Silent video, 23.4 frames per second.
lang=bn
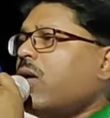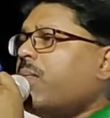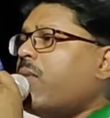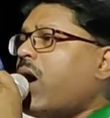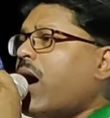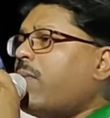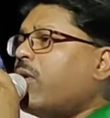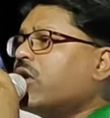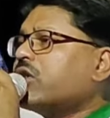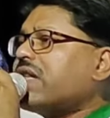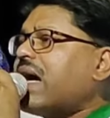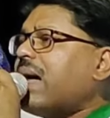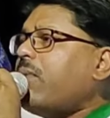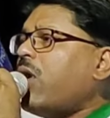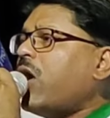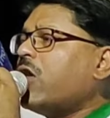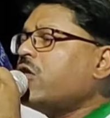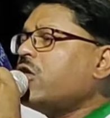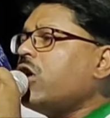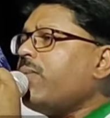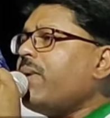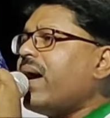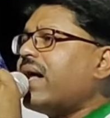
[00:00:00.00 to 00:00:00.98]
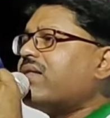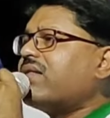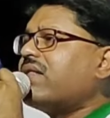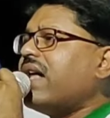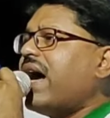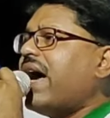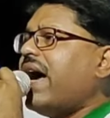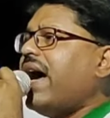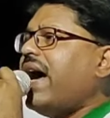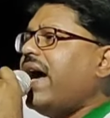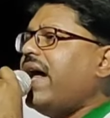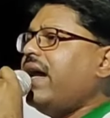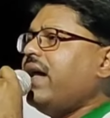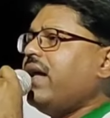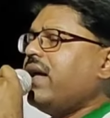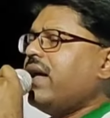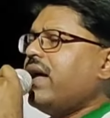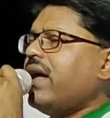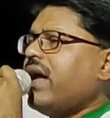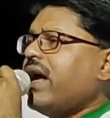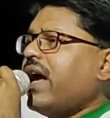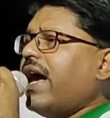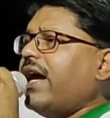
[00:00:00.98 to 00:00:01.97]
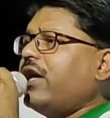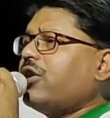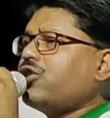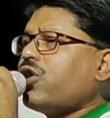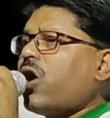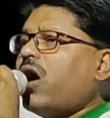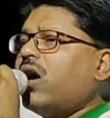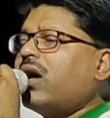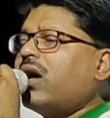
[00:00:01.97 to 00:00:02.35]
মমতা বন্দ্যোপাধ্যায়ের এই